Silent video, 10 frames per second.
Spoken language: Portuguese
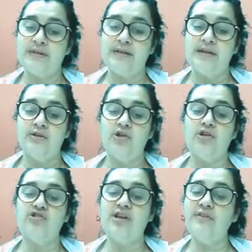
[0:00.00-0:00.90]
nós
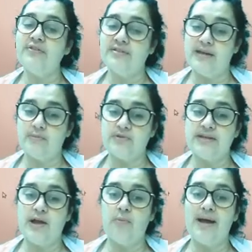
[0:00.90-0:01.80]
já fizemos, é
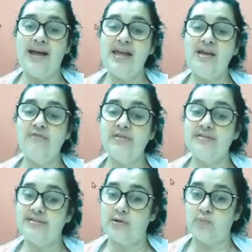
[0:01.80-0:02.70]
uma
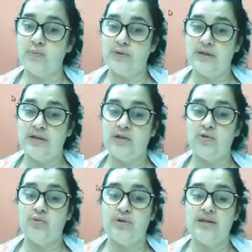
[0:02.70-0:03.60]
revisão do
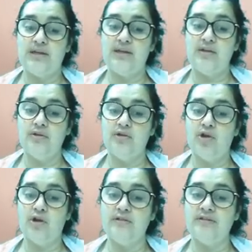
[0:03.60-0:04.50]
que
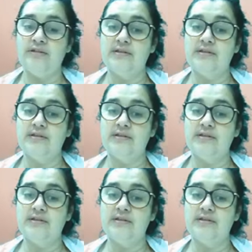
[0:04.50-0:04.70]
nós